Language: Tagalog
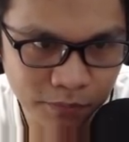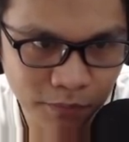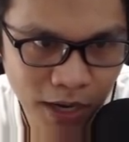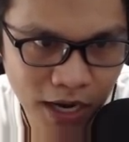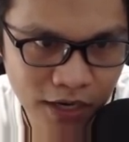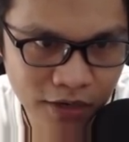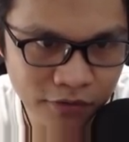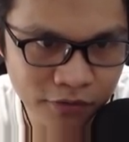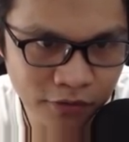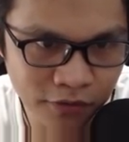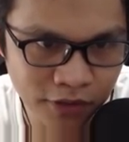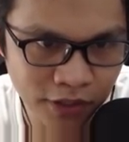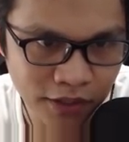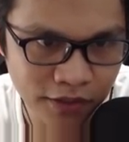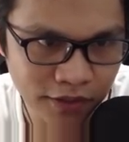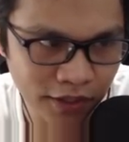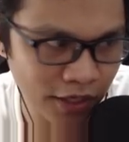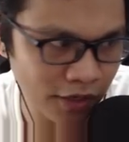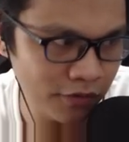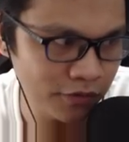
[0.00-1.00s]
Sumbagon ko ni.
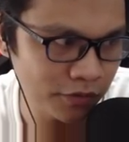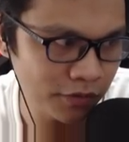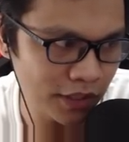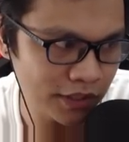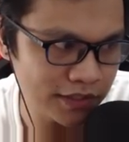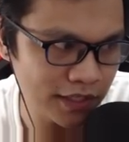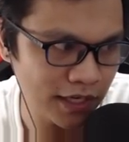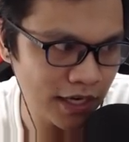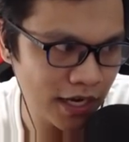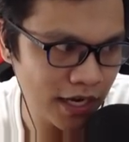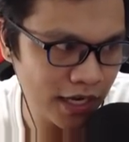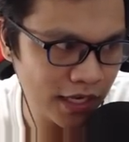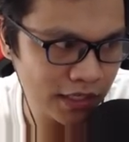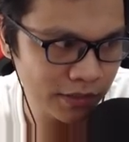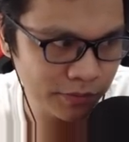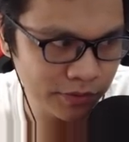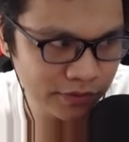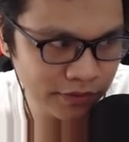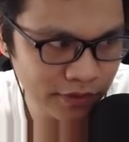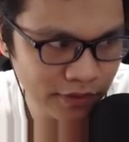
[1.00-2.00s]
Tanawon to kinsay gahe
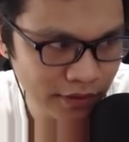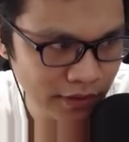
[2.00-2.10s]
na mo.